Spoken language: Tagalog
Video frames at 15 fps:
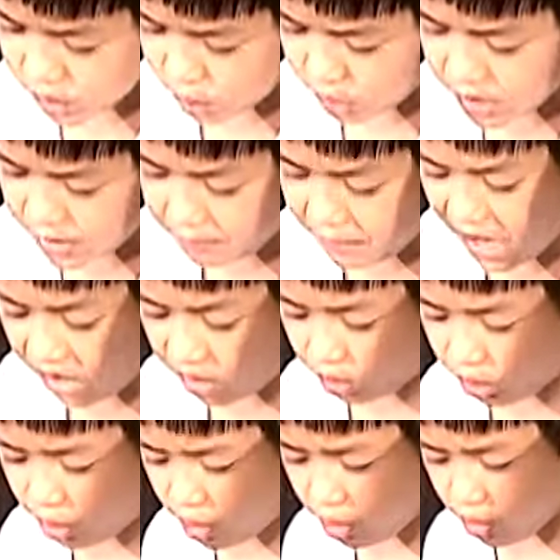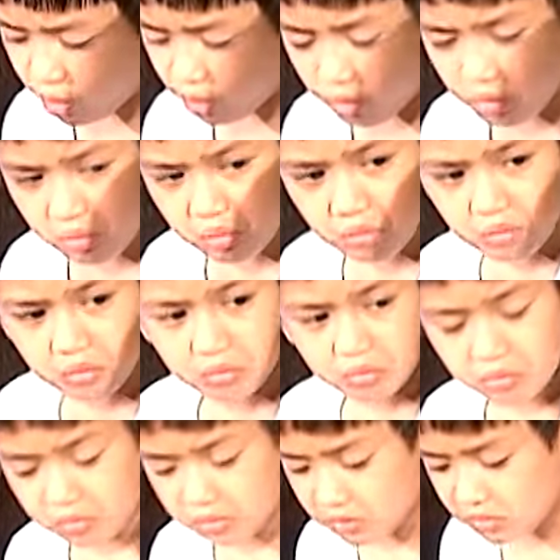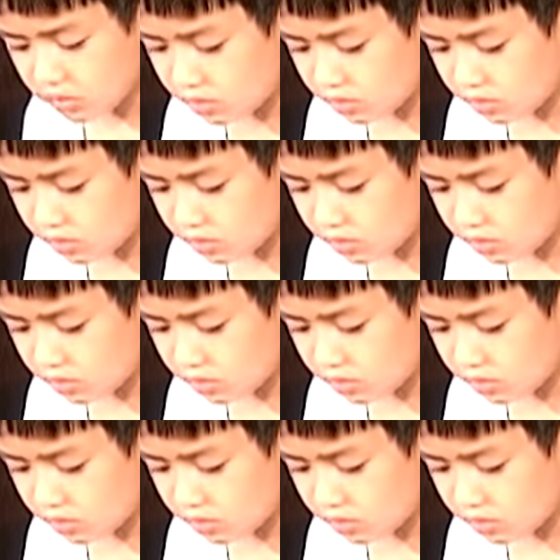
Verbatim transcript: sukli pa ako. Alam mo,